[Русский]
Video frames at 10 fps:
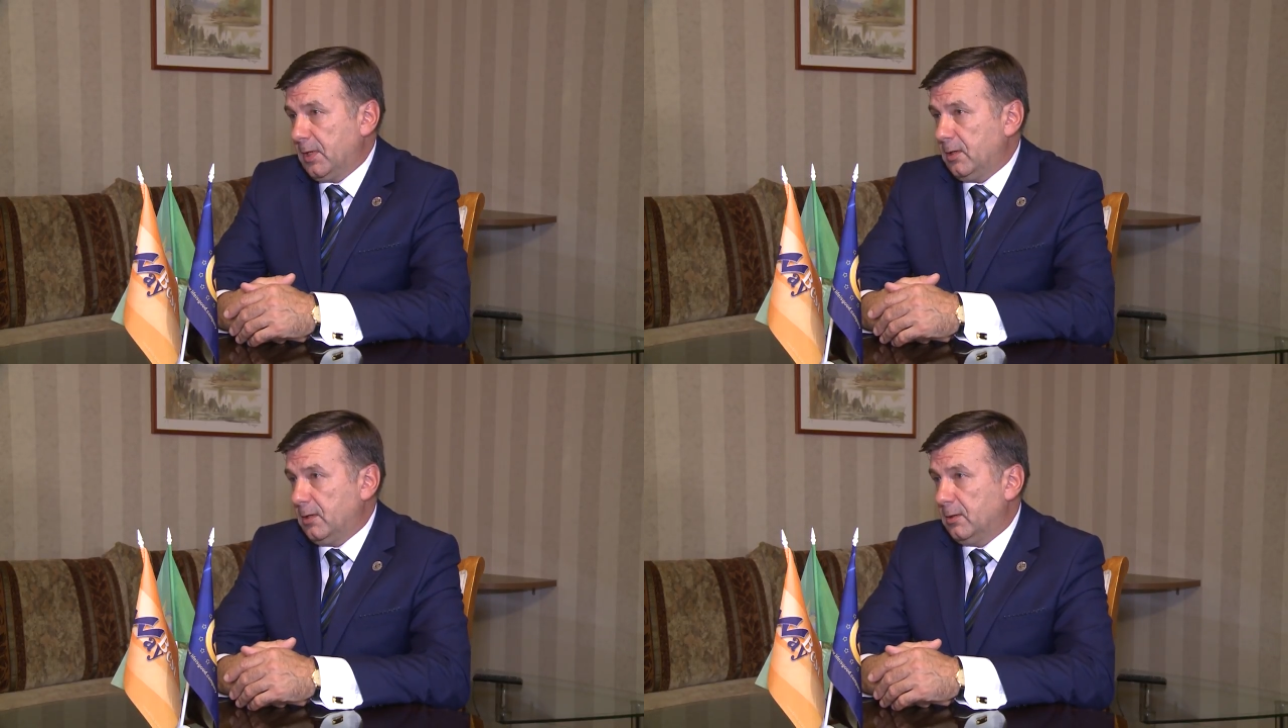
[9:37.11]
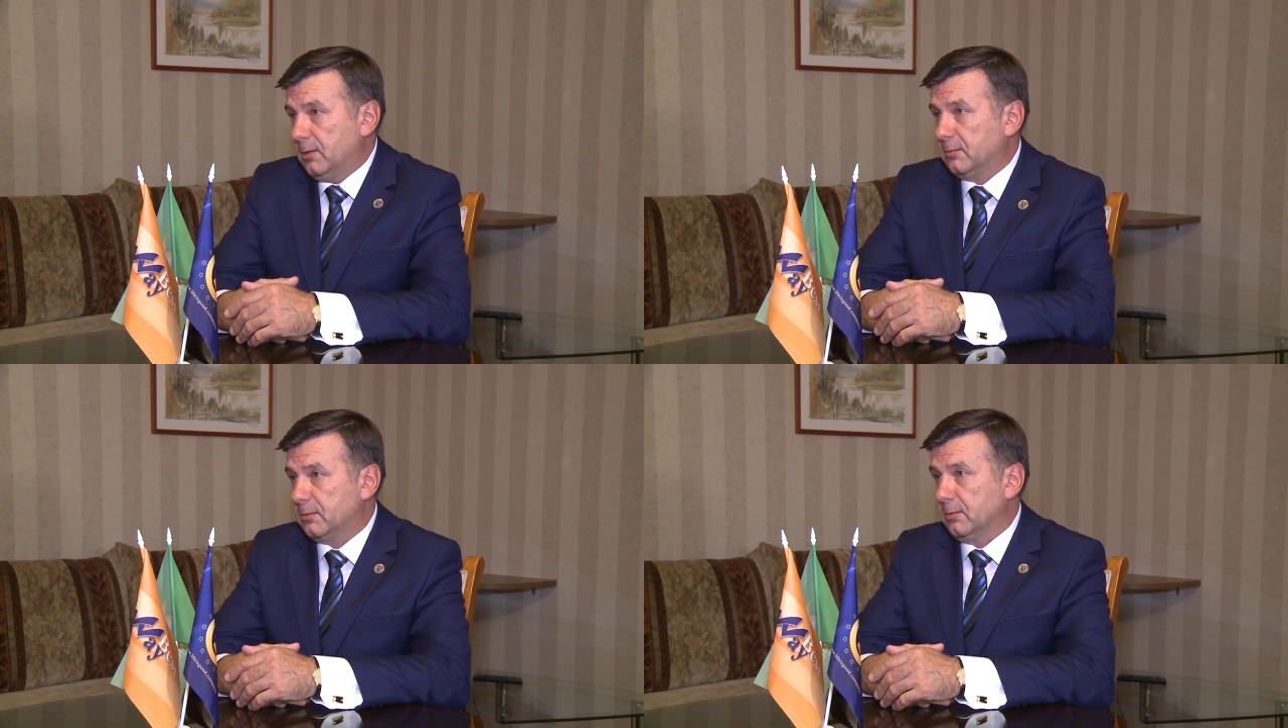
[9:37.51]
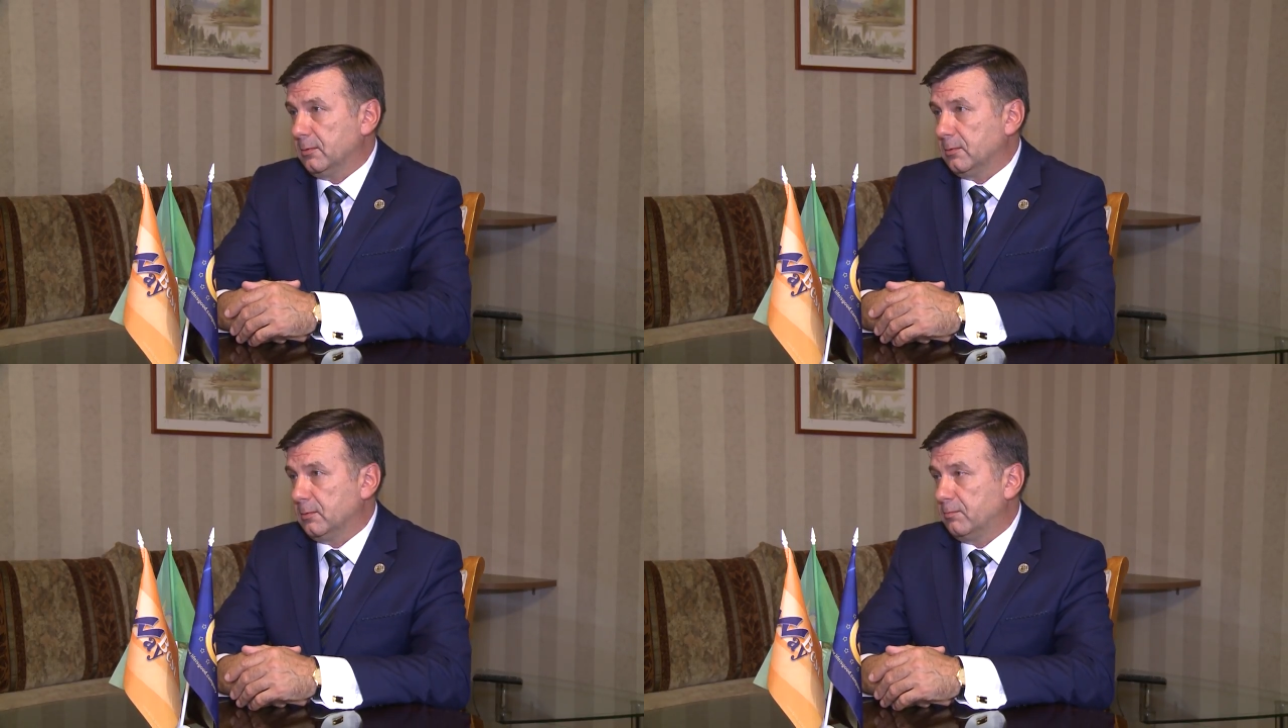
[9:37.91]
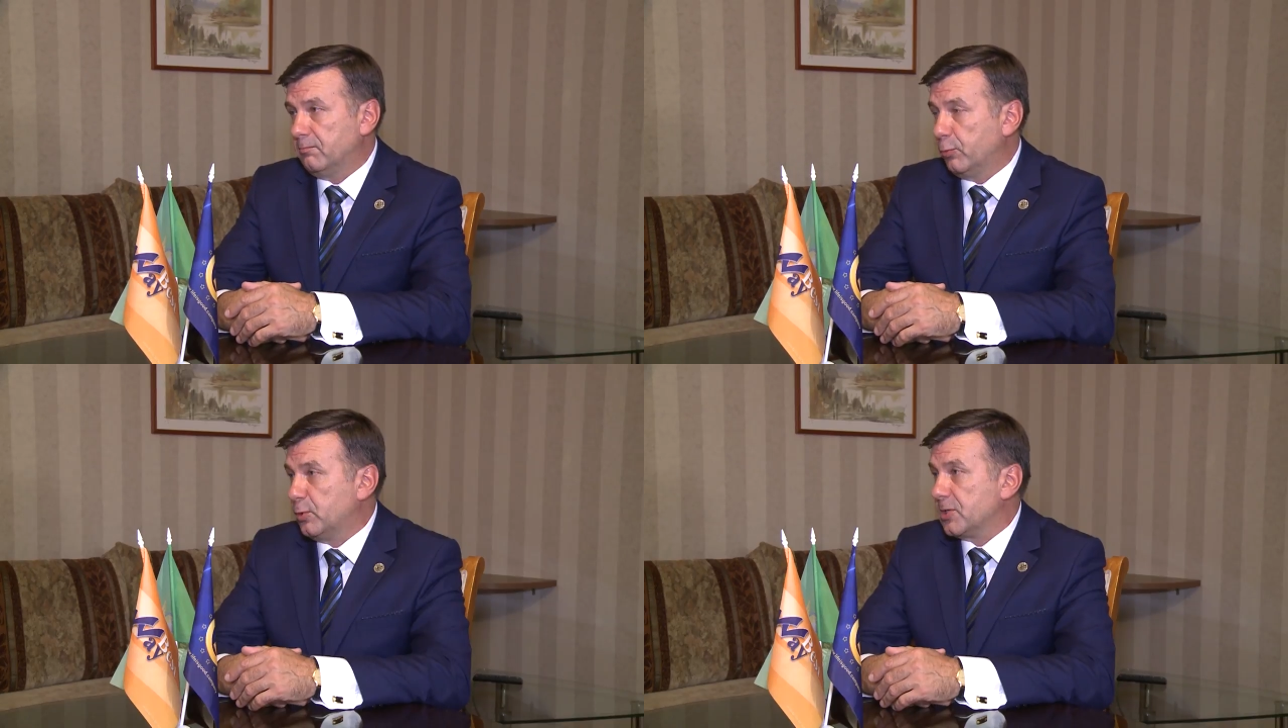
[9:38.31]
и
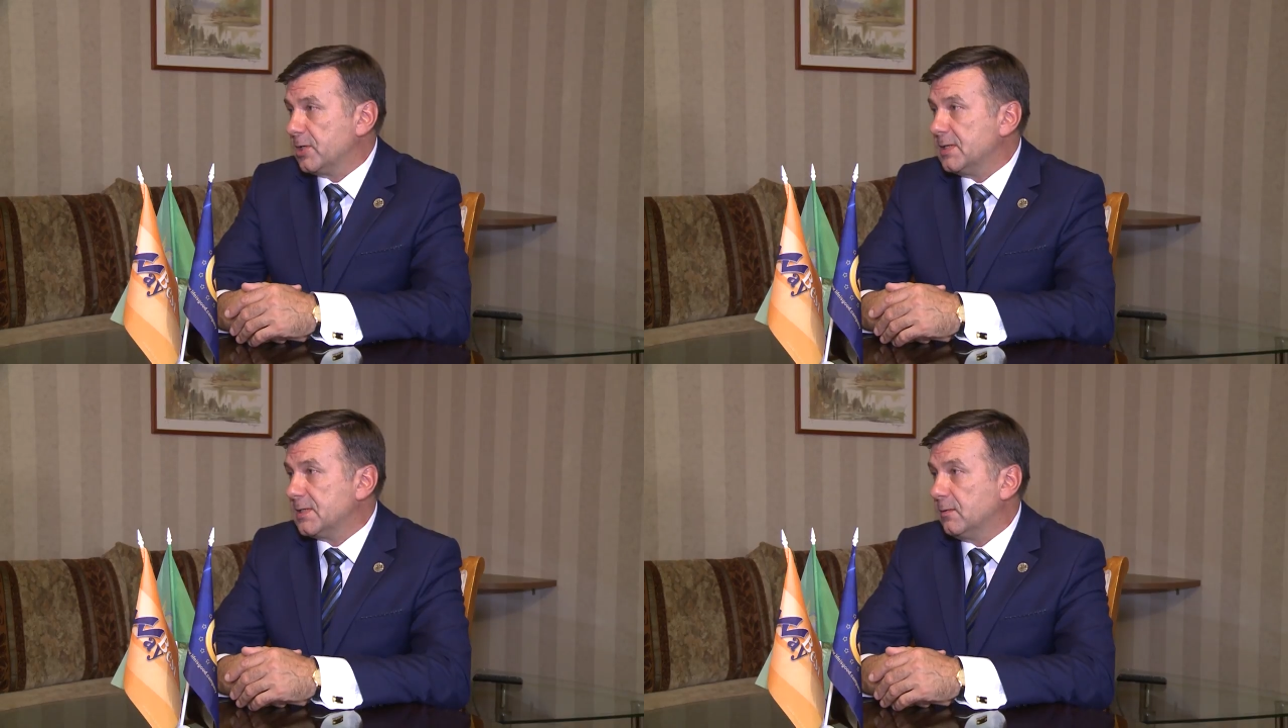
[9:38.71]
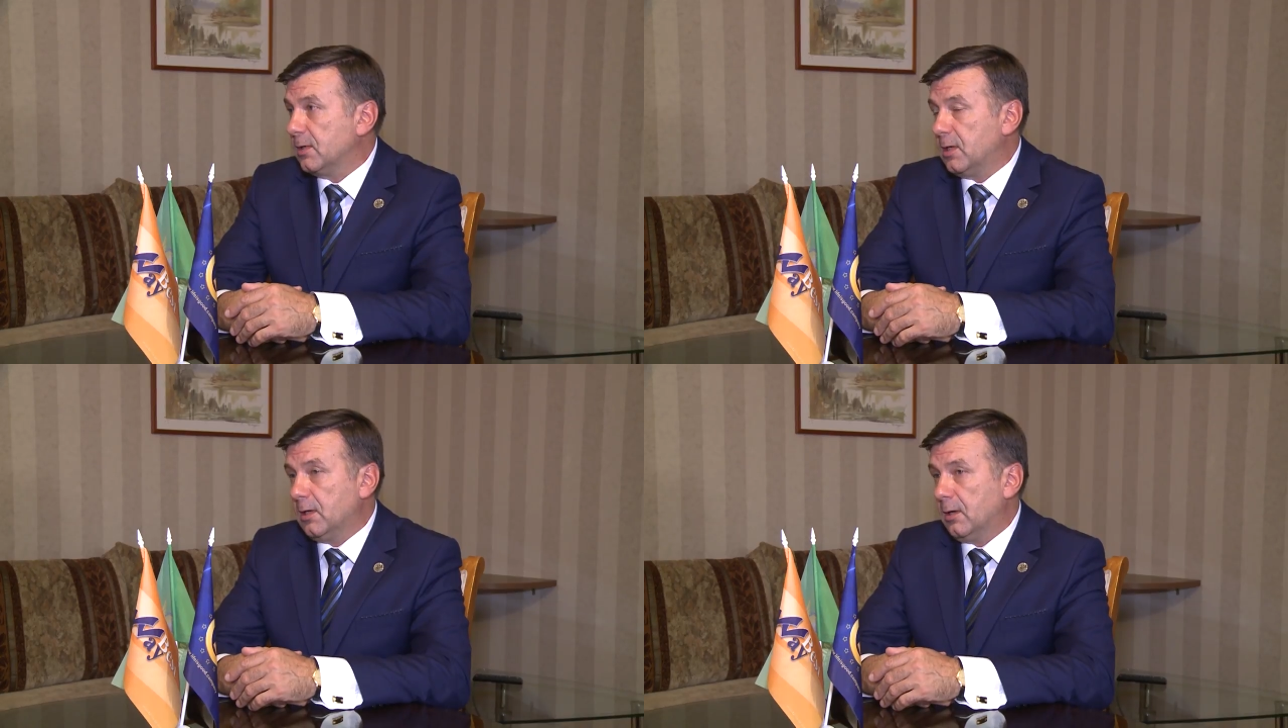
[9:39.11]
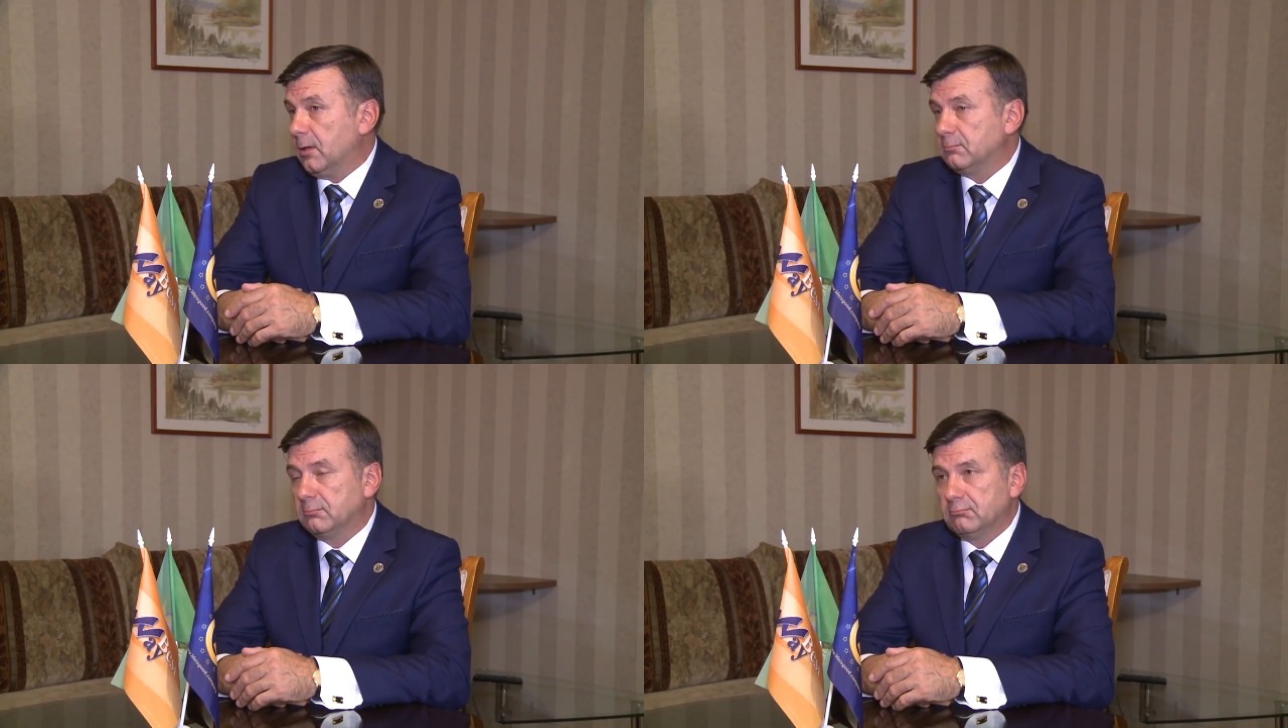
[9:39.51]
путешествия. Я